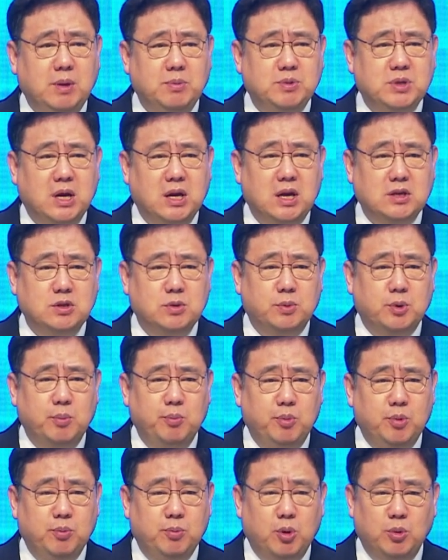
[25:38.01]
입장에서
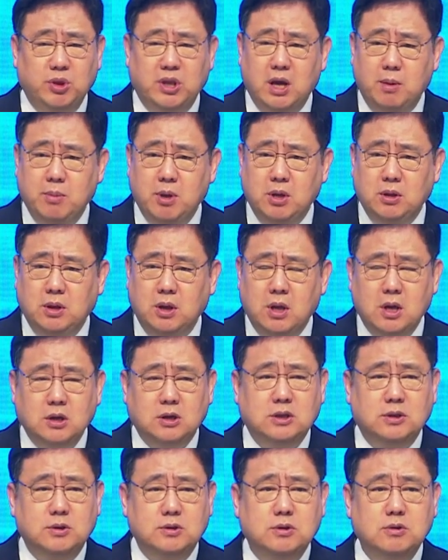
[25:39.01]
본다면
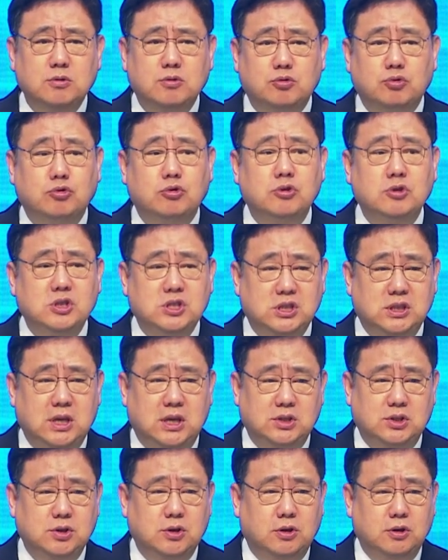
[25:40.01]
그것은
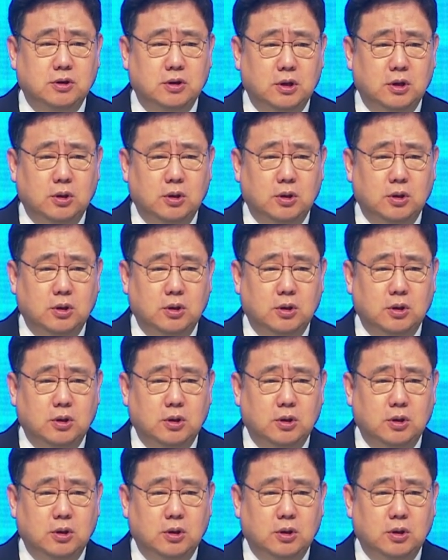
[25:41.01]
구릉지대죠.